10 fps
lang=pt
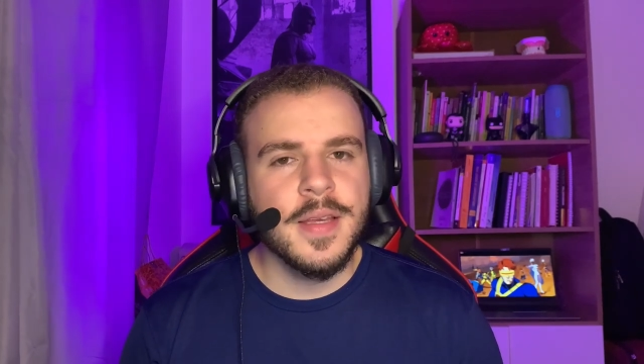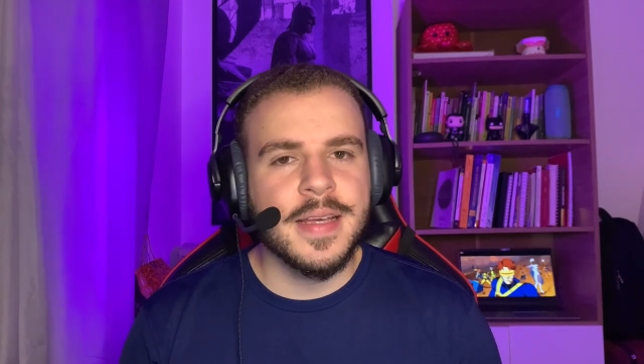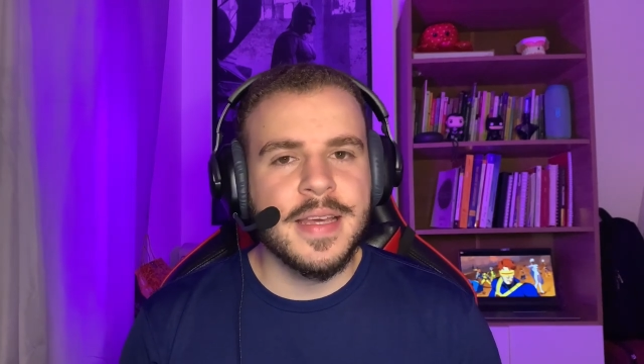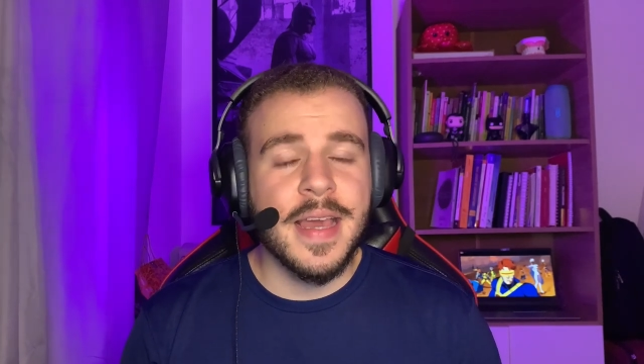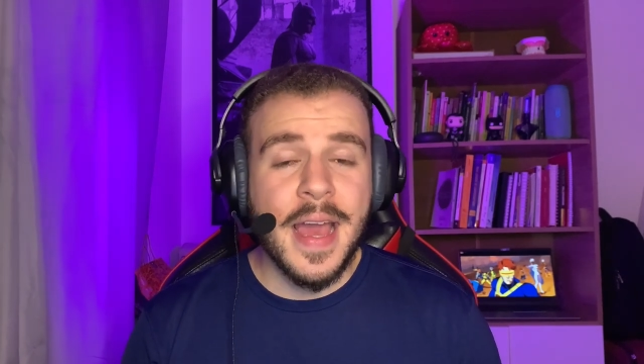
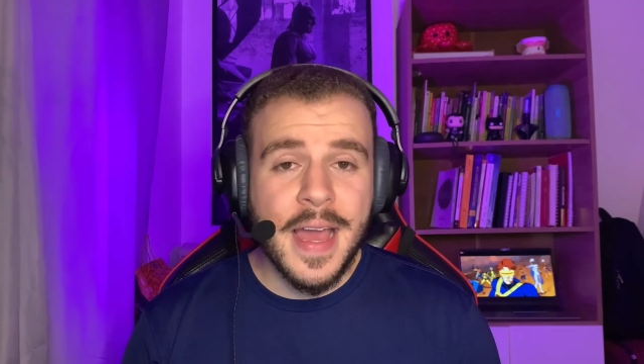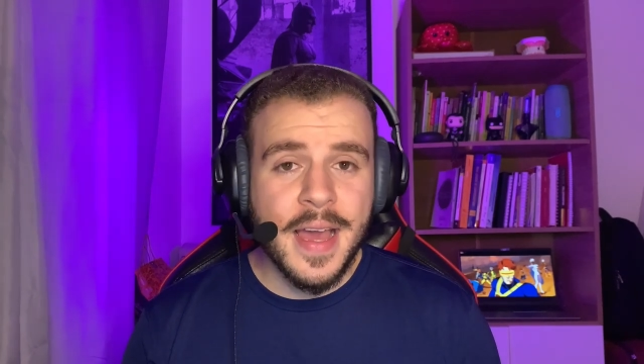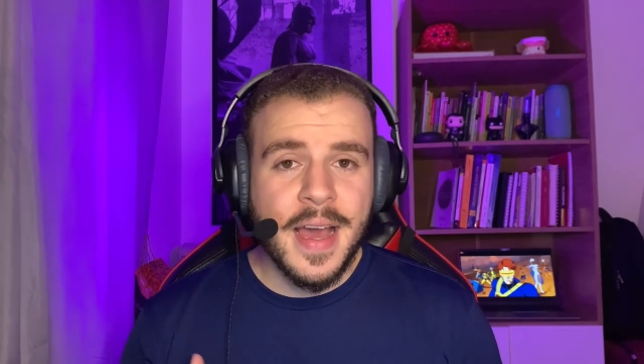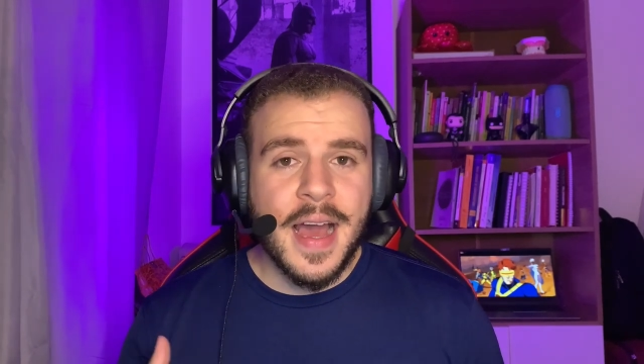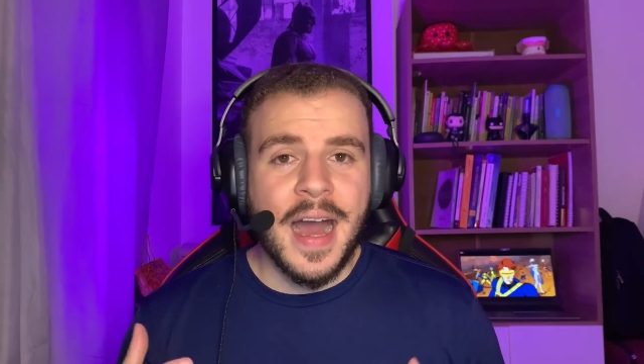que é
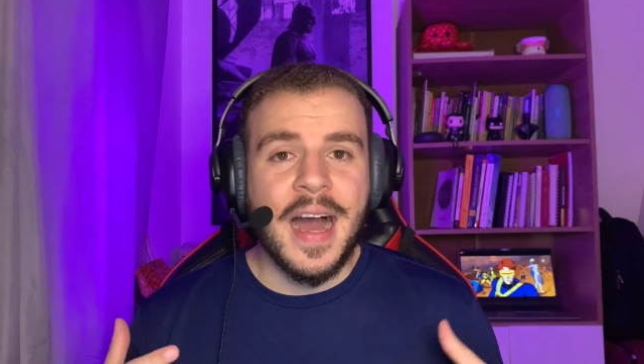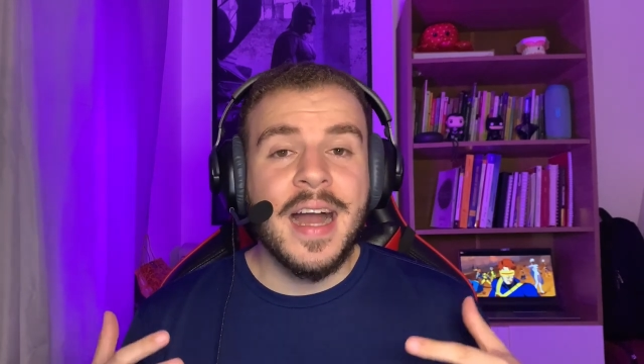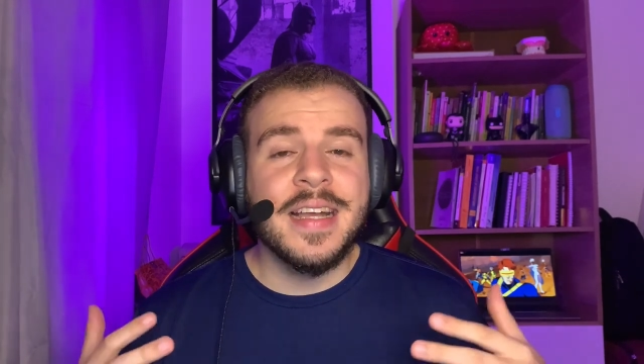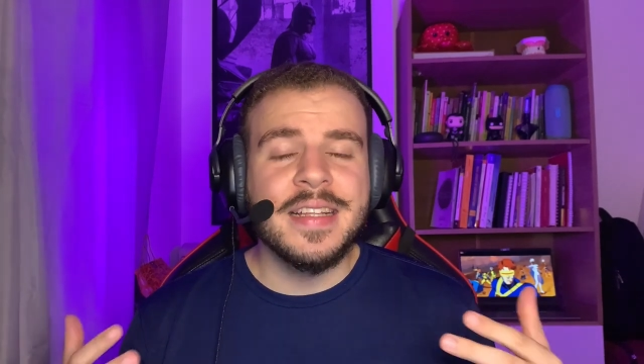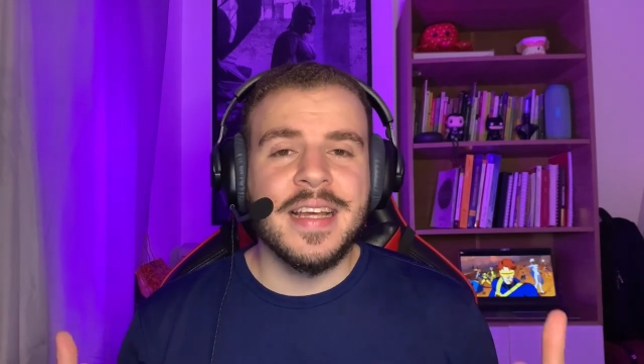
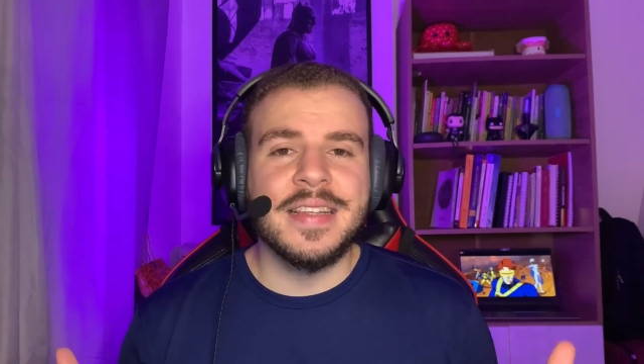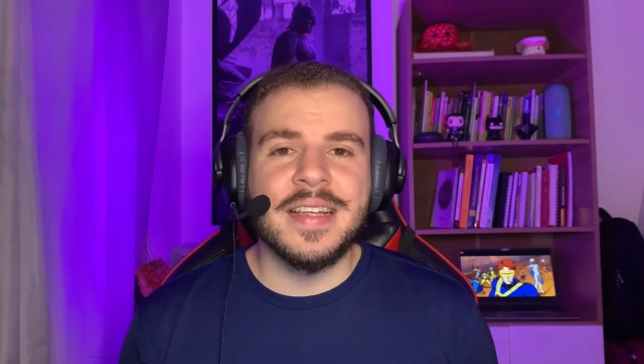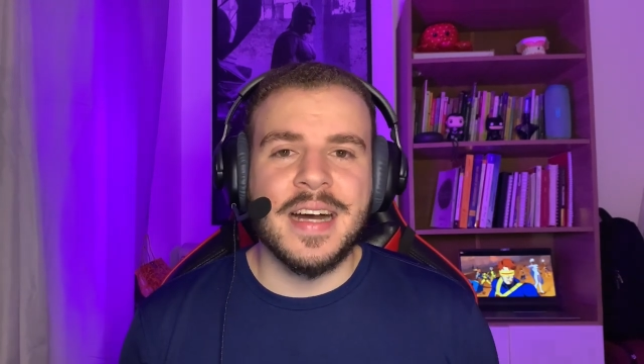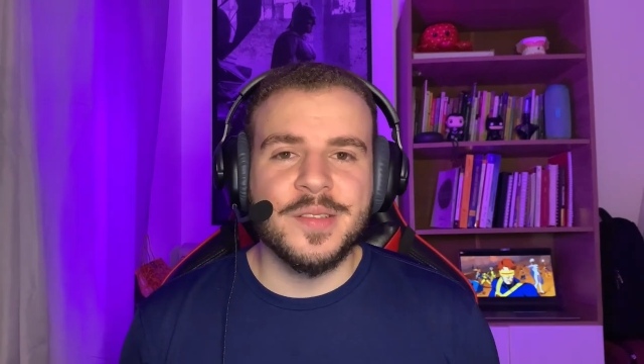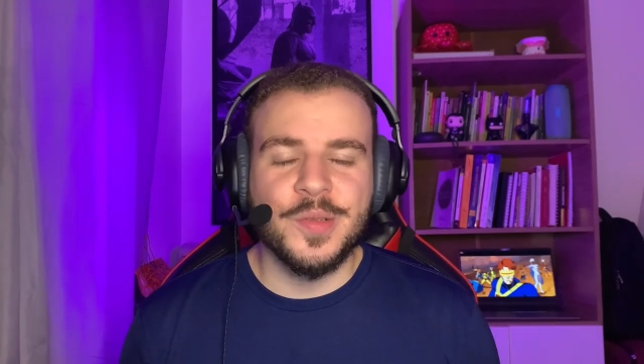
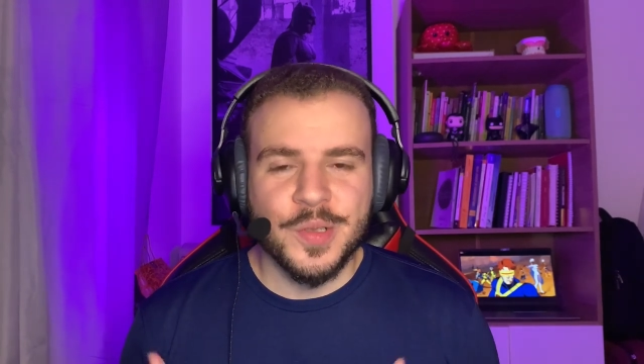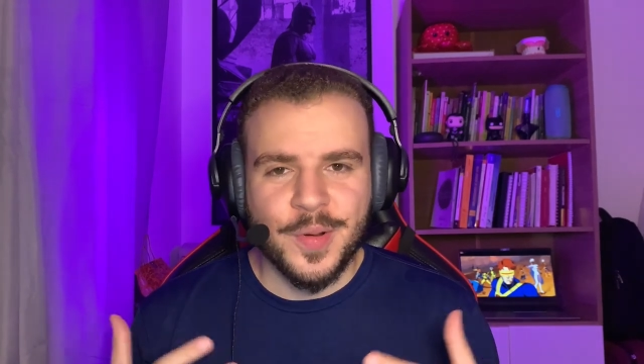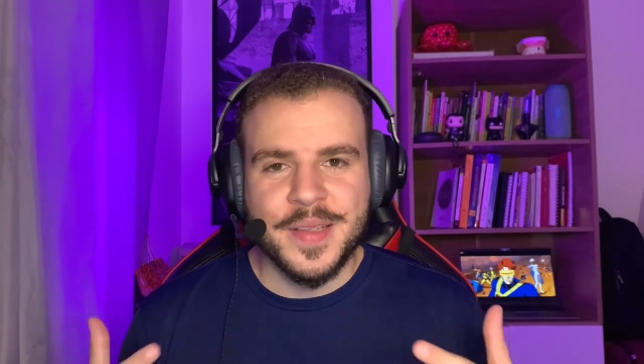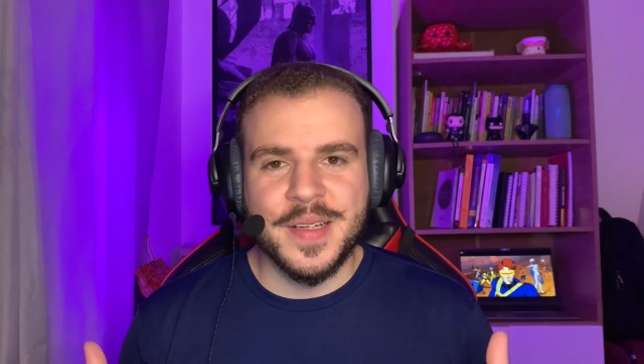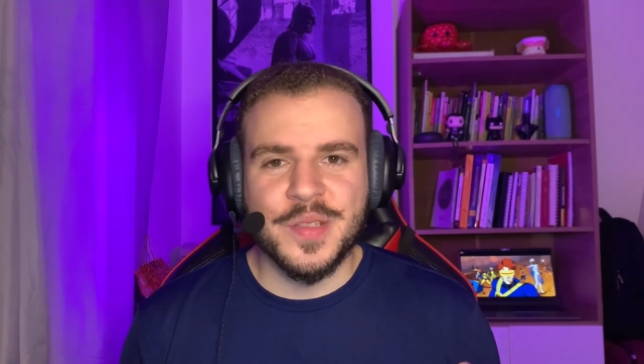arquitetado nos
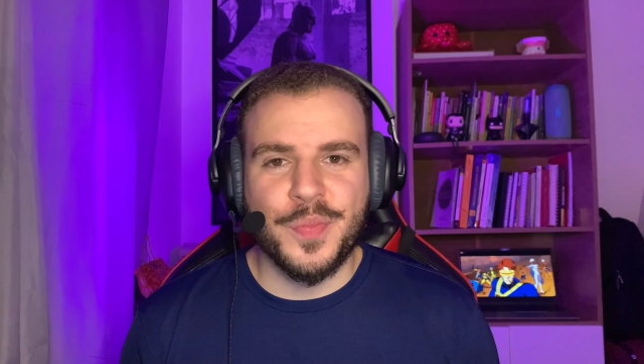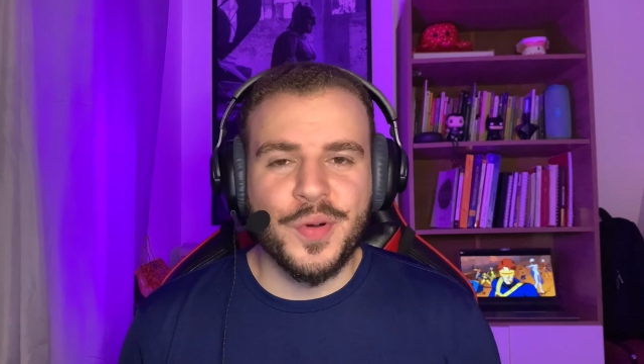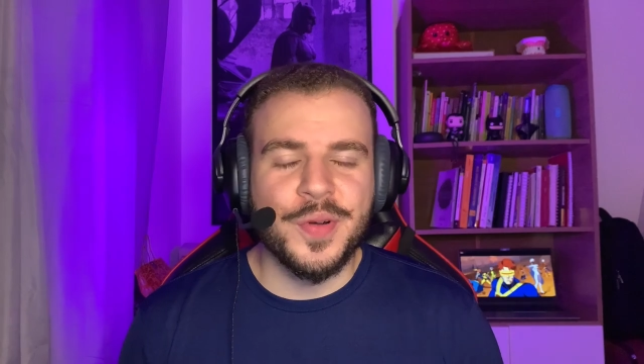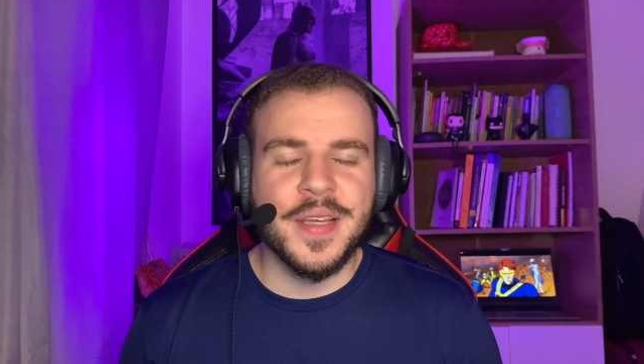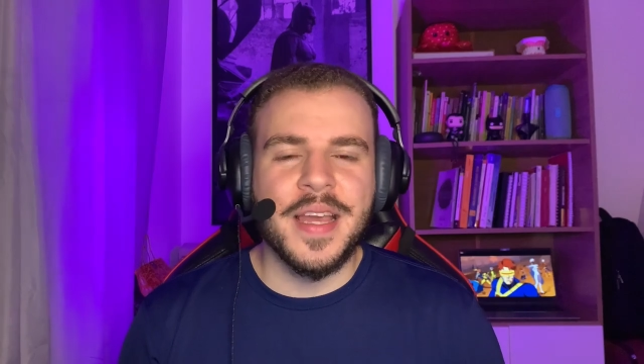quadrinhos
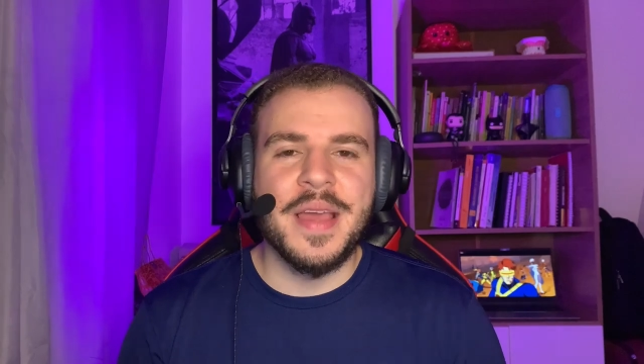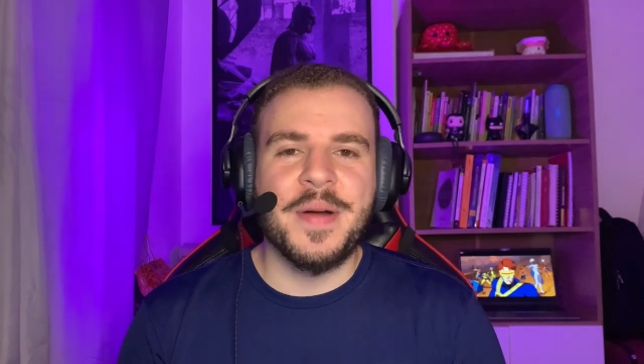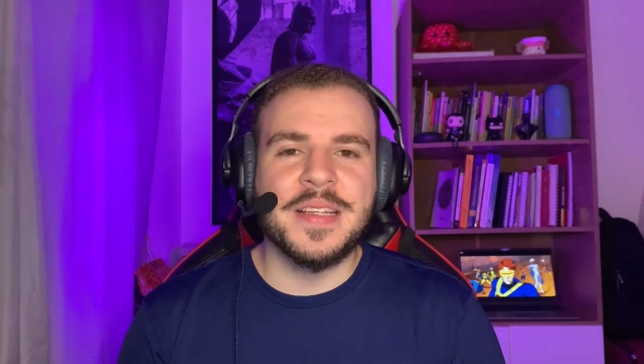por ninguém mais,